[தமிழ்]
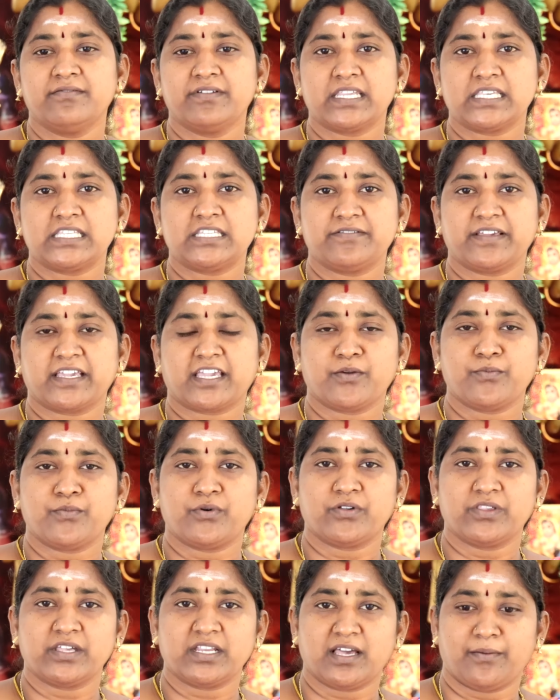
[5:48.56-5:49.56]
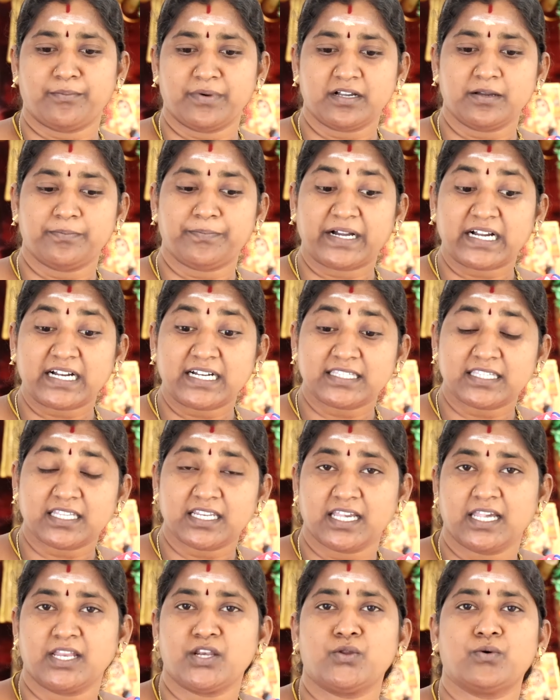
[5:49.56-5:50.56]
விரித்து வைக்கும்போது நமக்கு
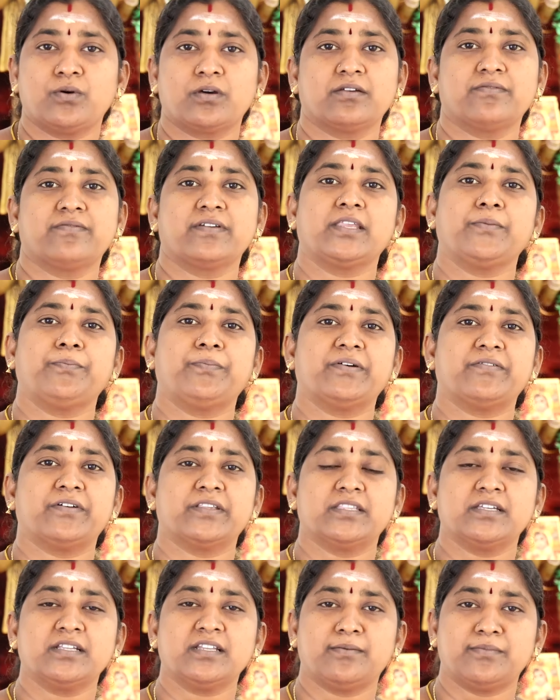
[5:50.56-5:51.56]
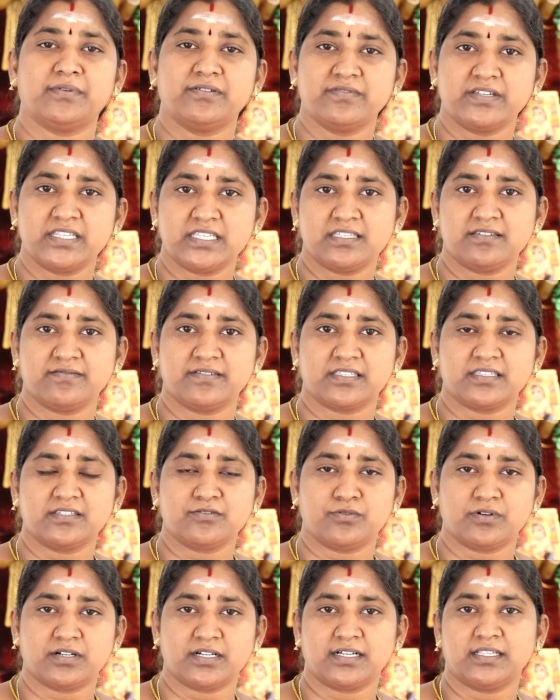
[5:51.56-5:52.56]
பக்கத்தில் இன்னொரு விரிப்பை வந்து நம்ம விரித்து வச்சு
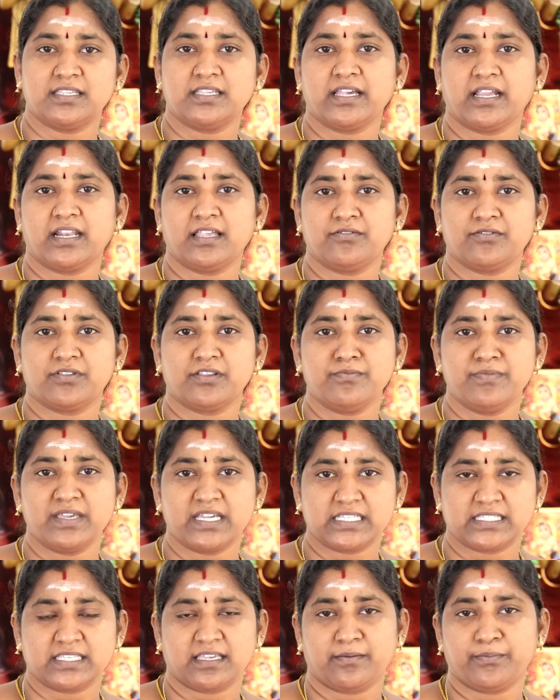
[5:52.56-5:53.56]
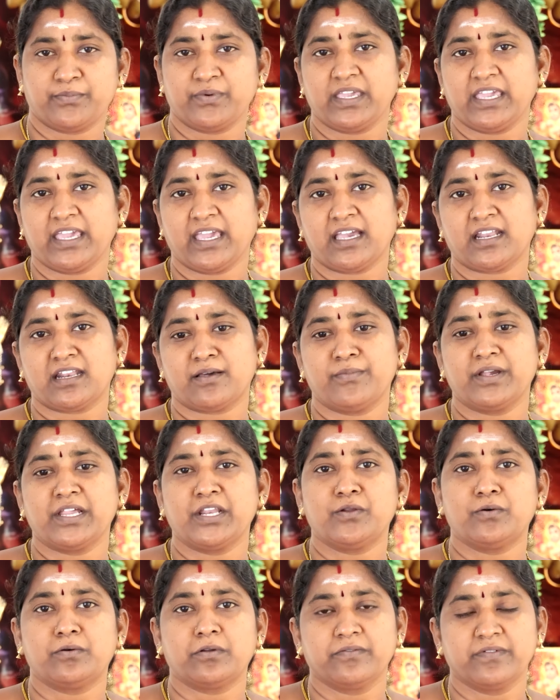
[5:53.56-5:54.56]
உட்காந்து எழுதுவது மிக சிறப்பு ஏன் நம்ம
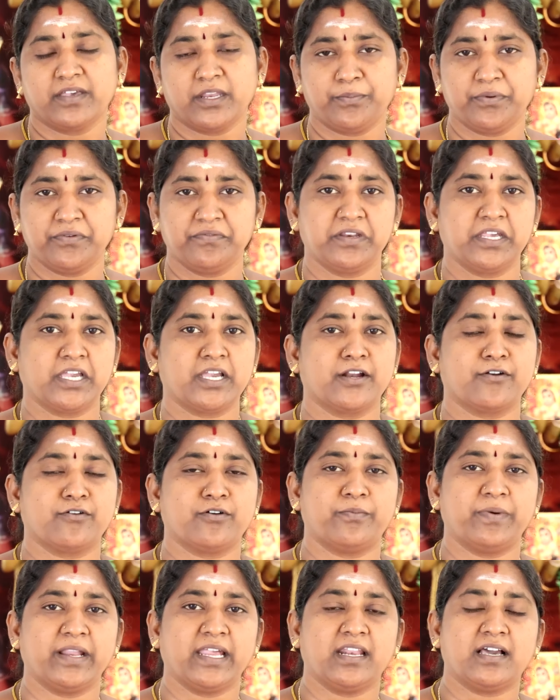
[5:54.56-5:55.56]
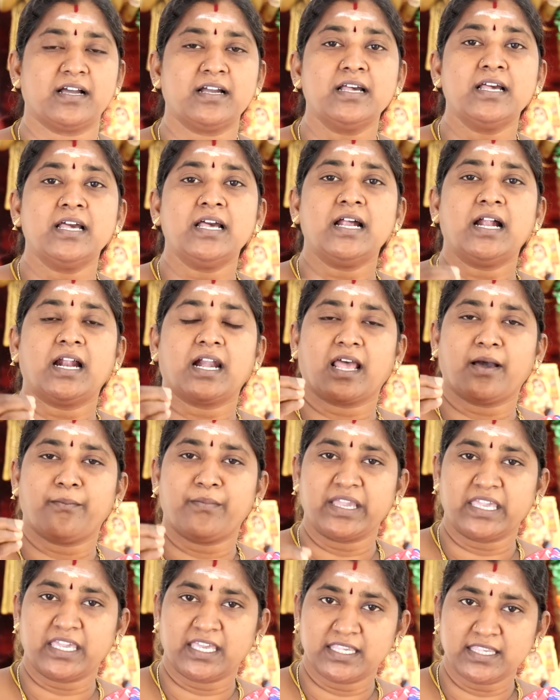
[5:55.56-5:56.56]
இன்னொரு விரிப்பு விரிக்கணும் அப்படின்னா
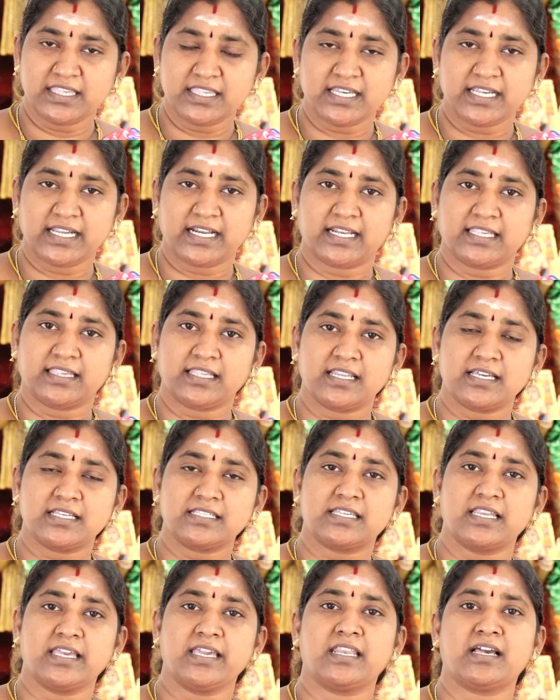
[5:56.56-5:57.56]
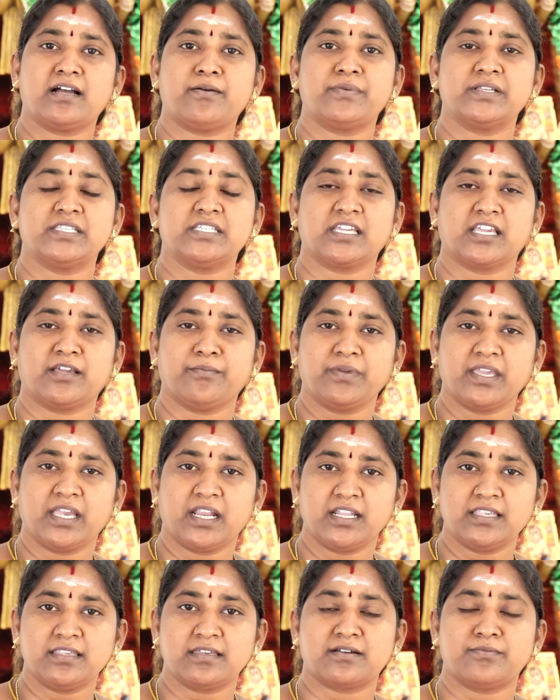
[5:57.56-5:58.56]
நம்ம எந்த இடத்துல ஸ்ரீராம ஜெயம்
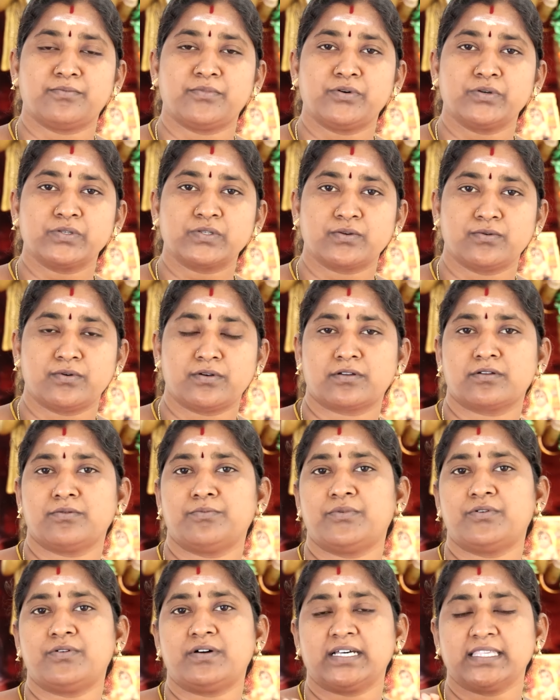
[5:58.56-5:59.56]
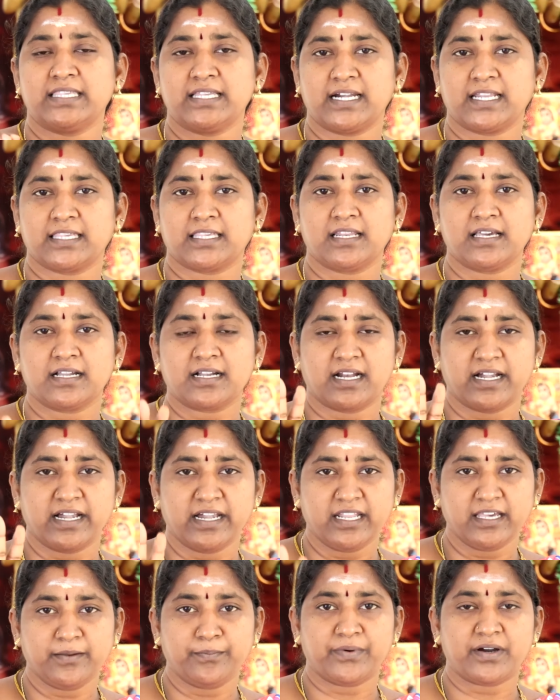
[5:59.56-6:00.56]
எழுதுகிறோமோ சொல்கிறோமோ அந்த இடத்துல
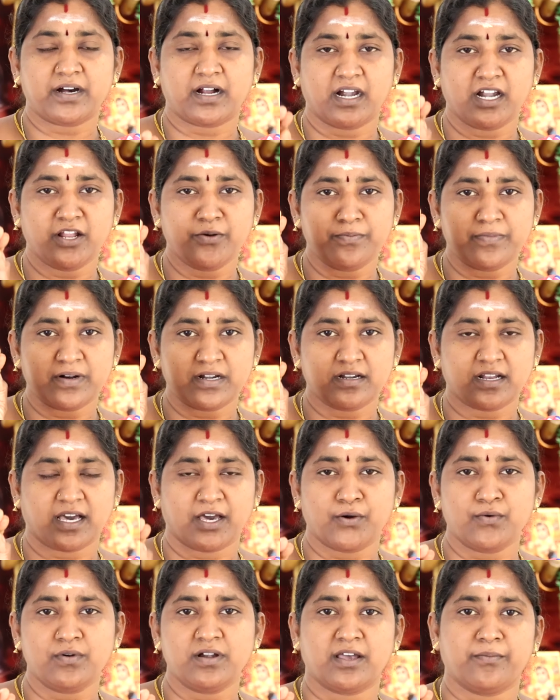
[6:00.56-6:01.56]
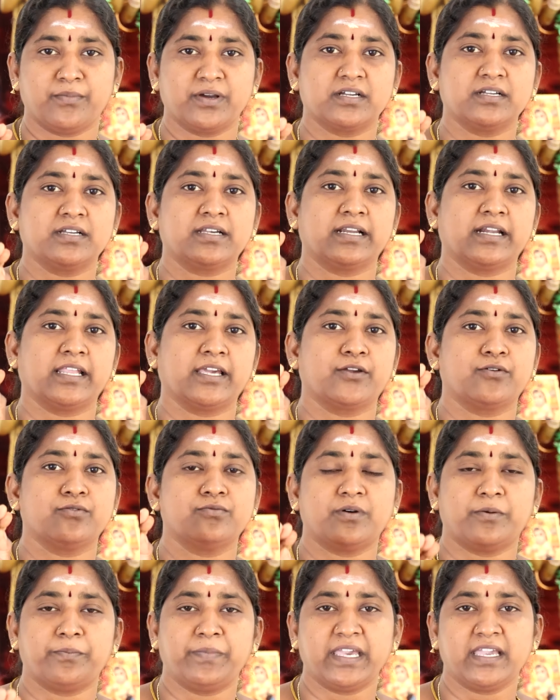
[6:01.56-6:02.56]
கண்டிப்பாக அனுமன் அருள் நமக்கு
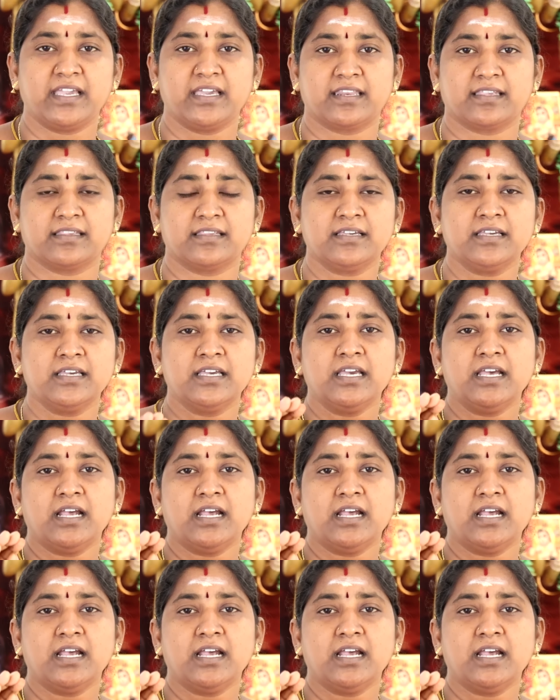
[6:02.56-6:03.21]
கிடைக்கும் அப்படிங்கிறது